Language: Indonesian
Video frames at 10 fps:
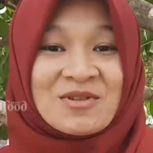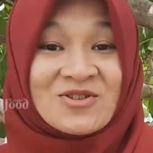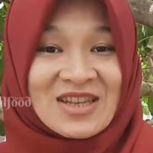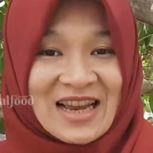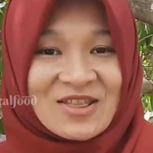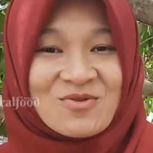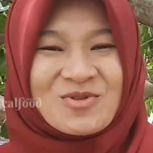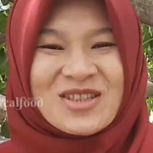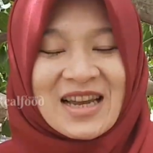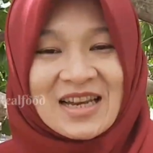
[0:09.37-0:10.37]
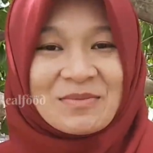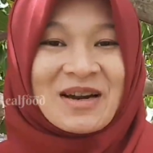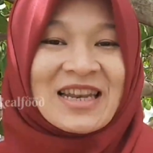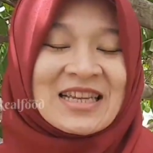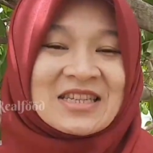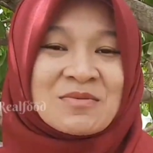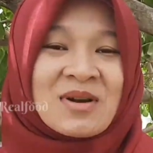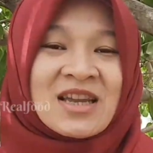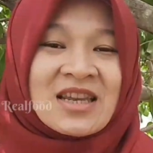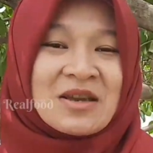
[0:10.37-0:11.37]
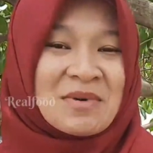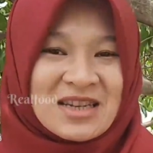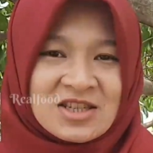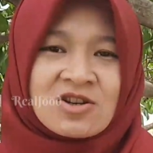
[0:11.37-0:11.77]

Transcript: Menu sehat, tubuh sehat, ibadahnya semakin nikmat